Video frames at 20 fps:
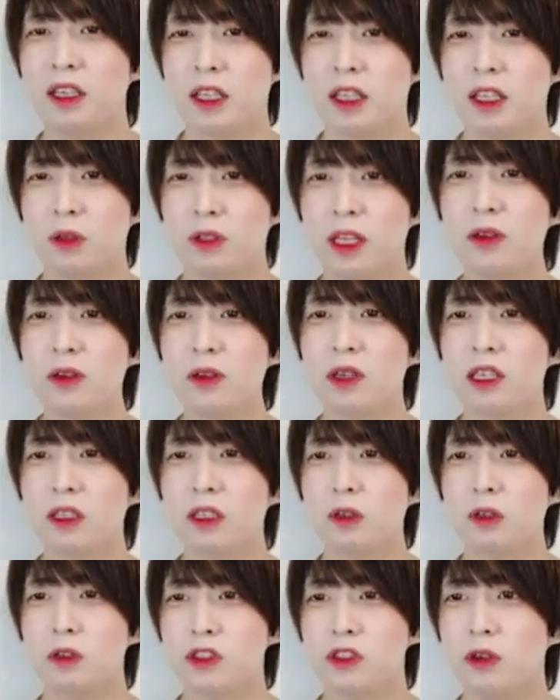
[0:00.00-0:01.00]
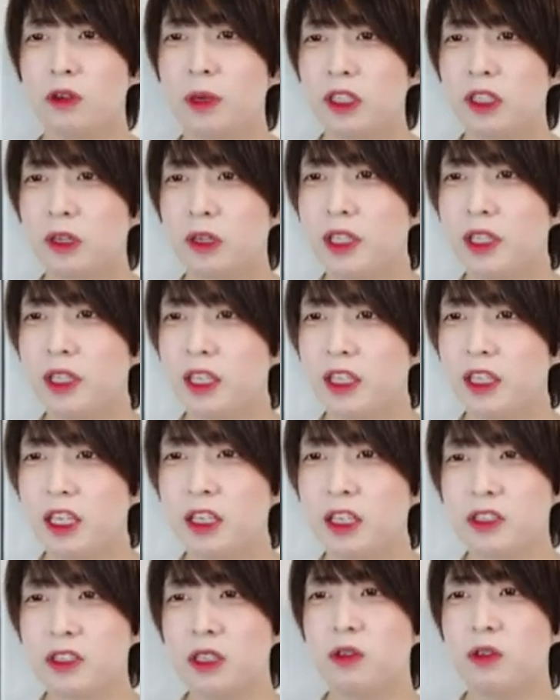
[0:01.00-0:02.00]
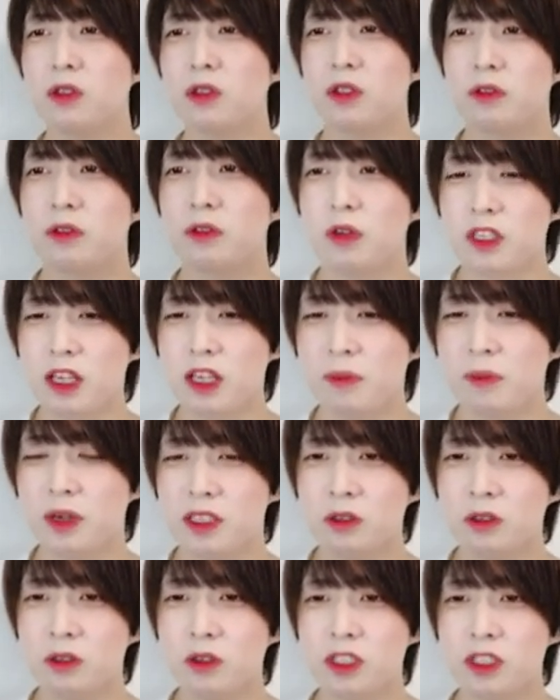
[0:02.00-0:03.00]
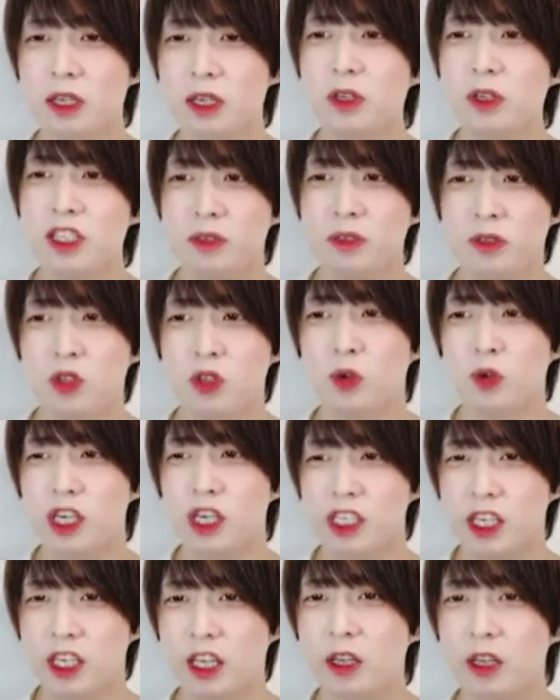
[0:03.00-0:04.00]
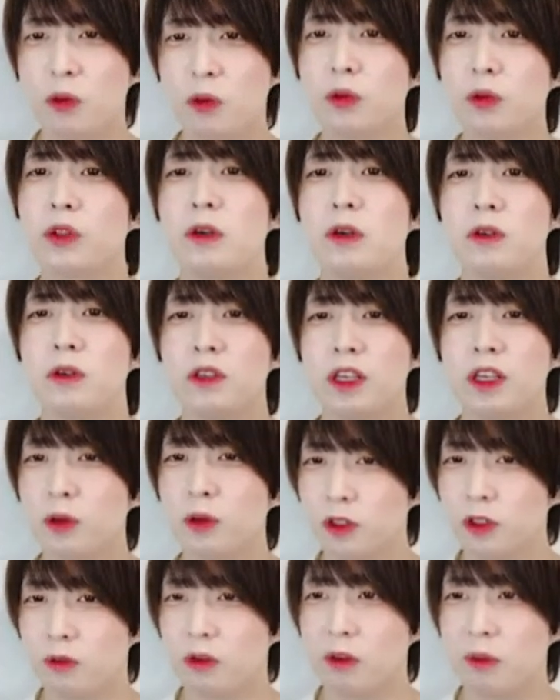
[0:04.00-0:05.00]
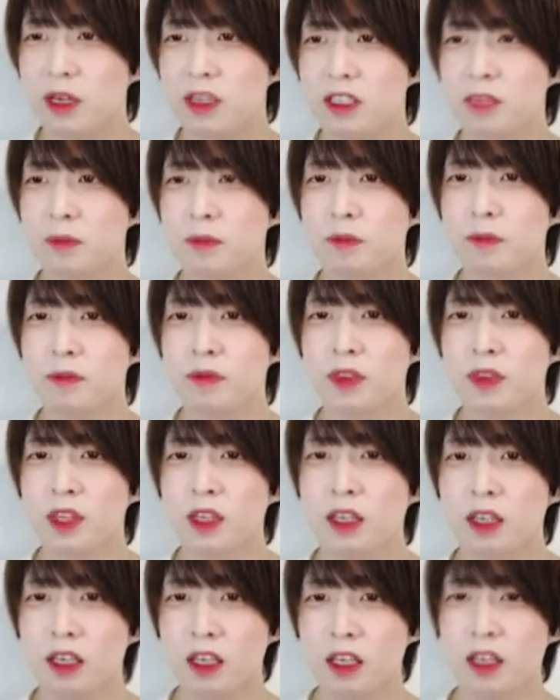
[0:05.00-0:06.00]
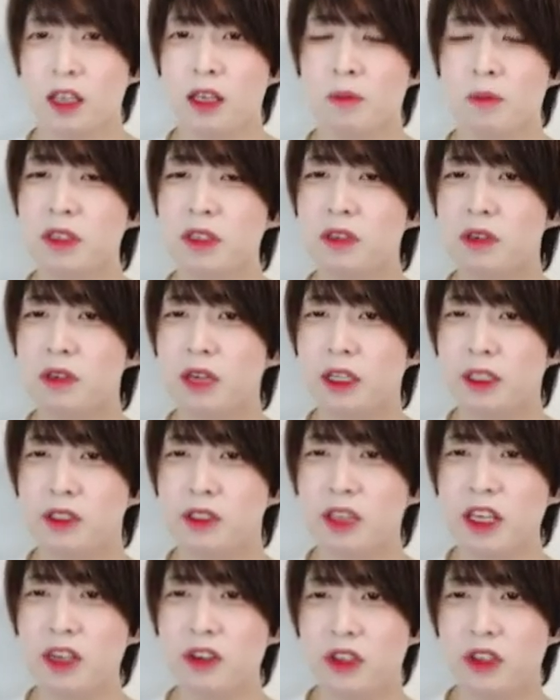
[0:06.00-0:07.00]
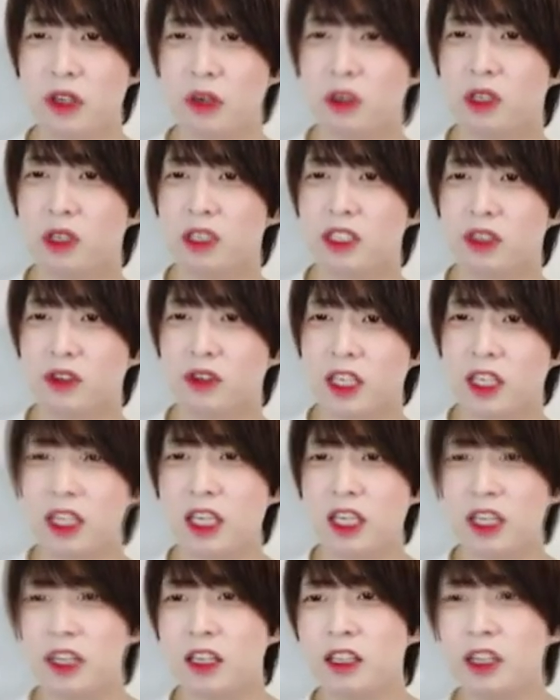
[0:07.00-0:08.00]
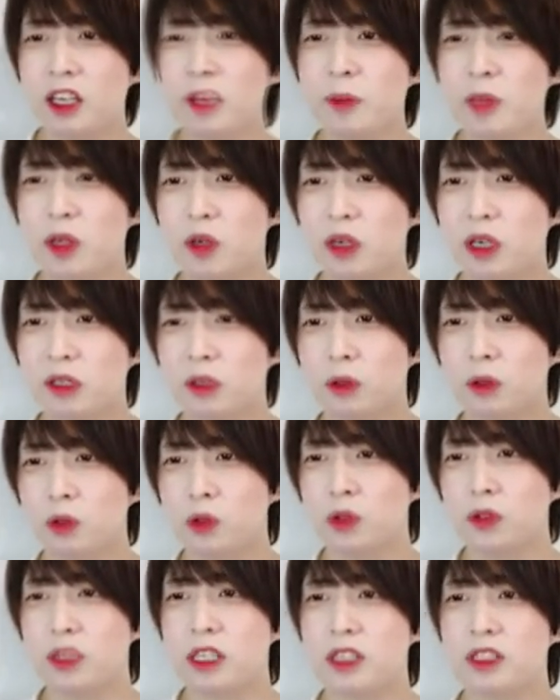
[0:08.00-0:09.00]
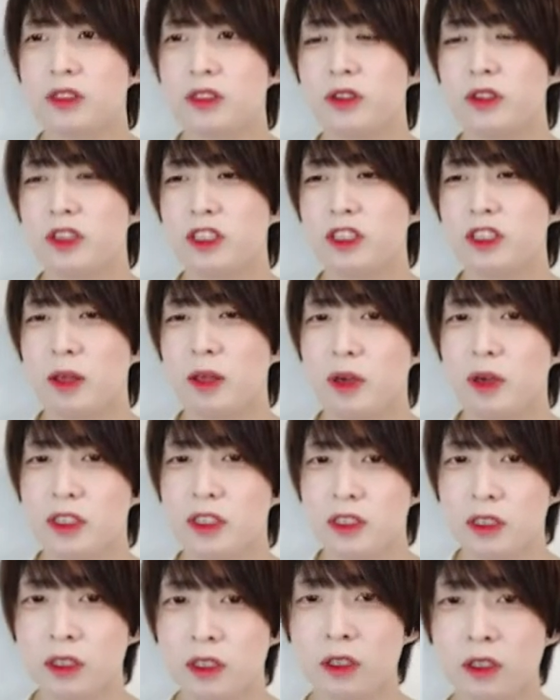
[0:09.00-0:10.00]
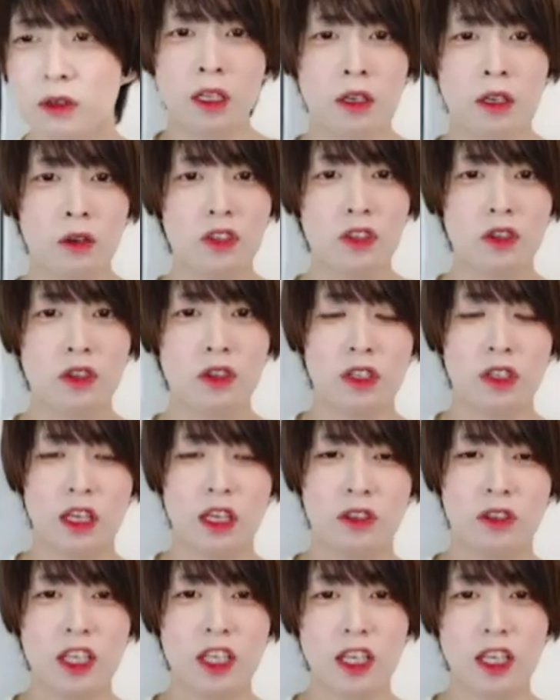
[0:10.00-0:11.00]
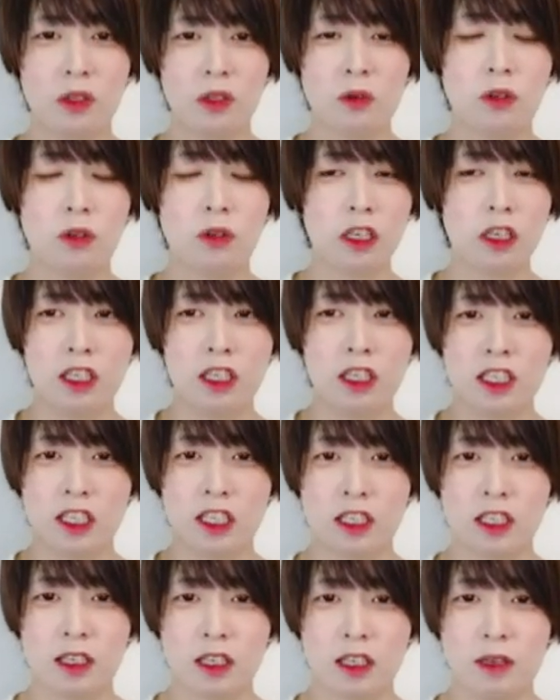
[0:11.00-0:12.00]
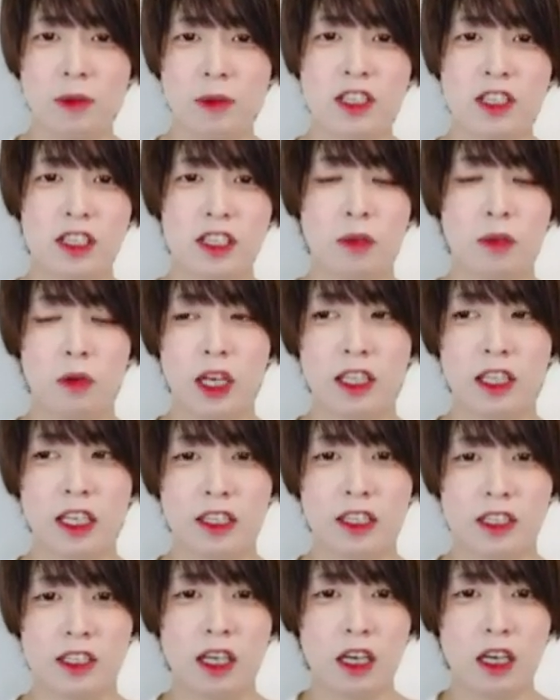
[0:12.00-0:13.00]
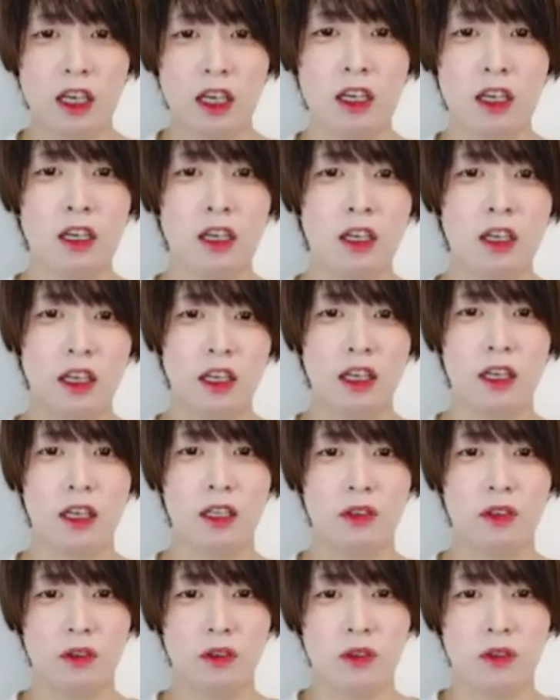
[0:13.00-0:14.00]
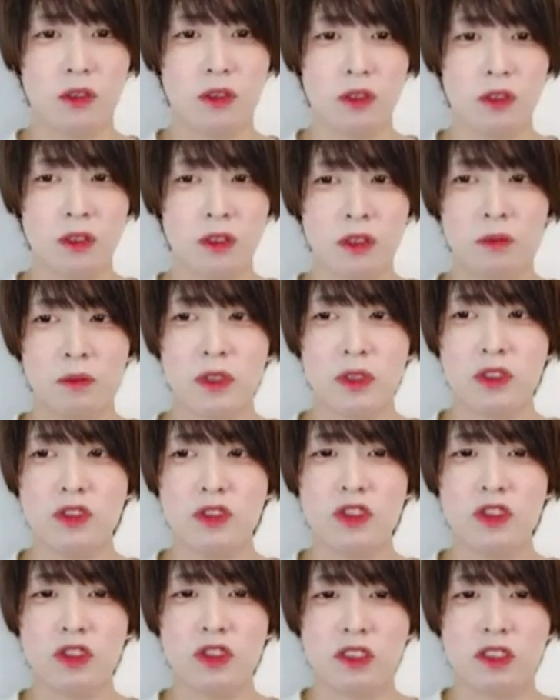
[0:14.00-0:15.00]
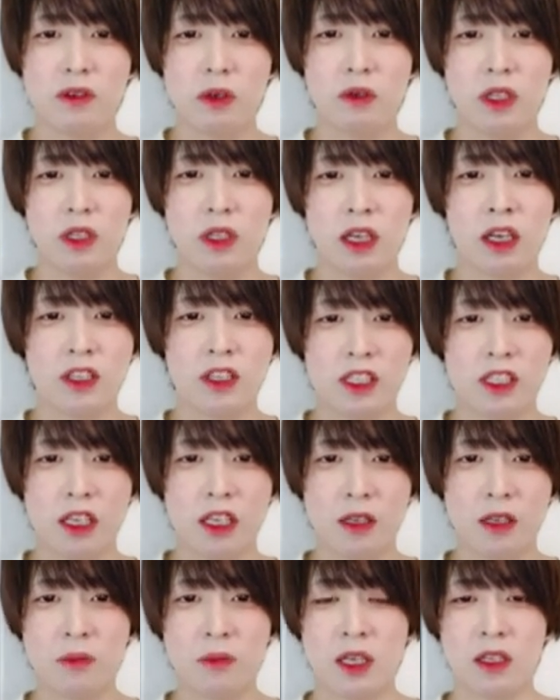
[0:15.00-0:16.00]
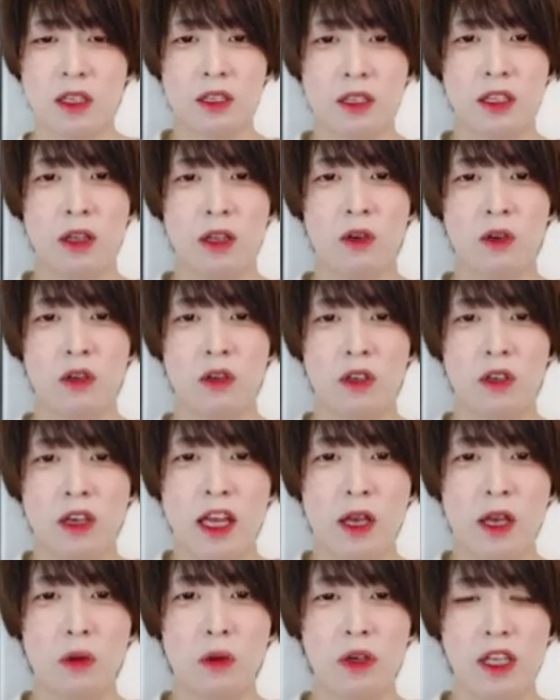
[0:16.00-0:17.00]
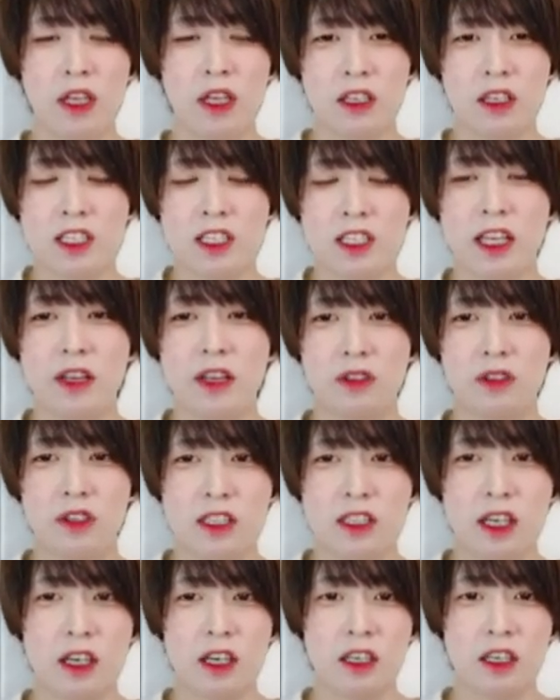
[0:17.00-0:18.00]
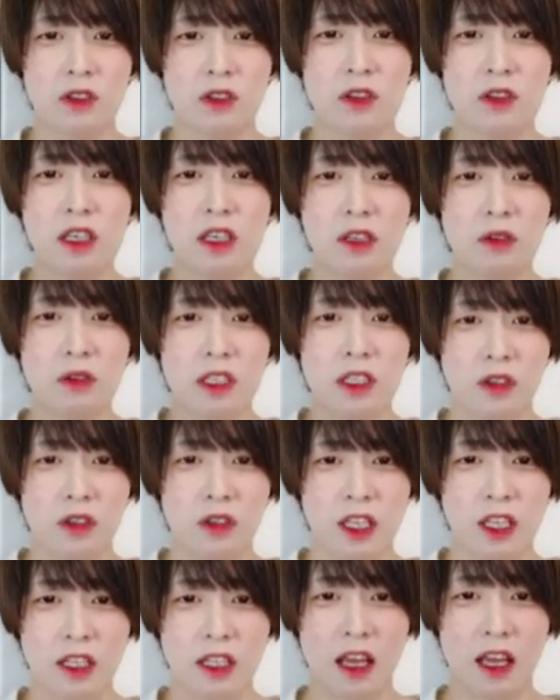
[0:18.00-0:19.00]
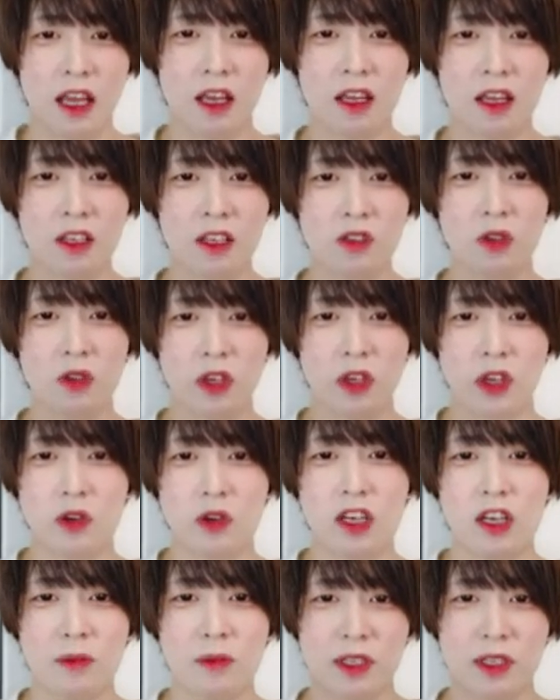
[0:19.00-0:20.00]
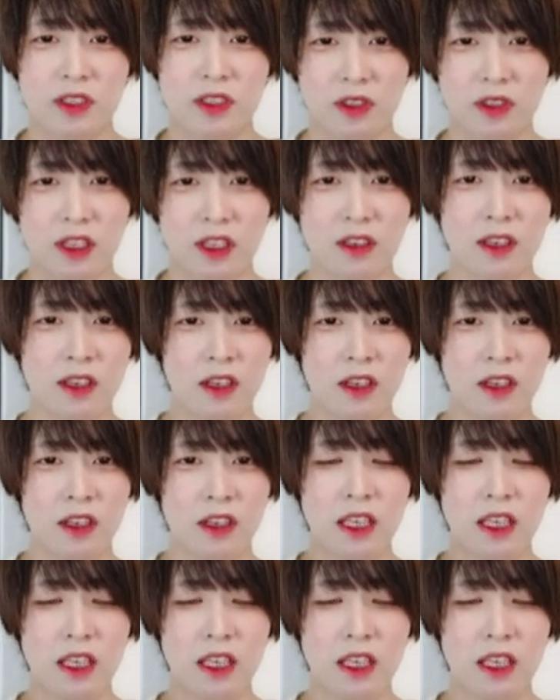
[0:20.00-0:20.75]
また、えっと、手の感覚を強めるために、いくつかの工夫をしています。こちらも一部紹介していこうと、いこうと思います。はい。まずは、えっと、左右に動かした時に、手首の角度を調整するようにしています。これちょっとね、あの人間の骨格意識、イメージしてもらいたいんですが、えっ、と、まあ、通常時はこんな感じで、まあ、手を平行にしているんですが、外側に動かすときって、ちょっと広がりますよね。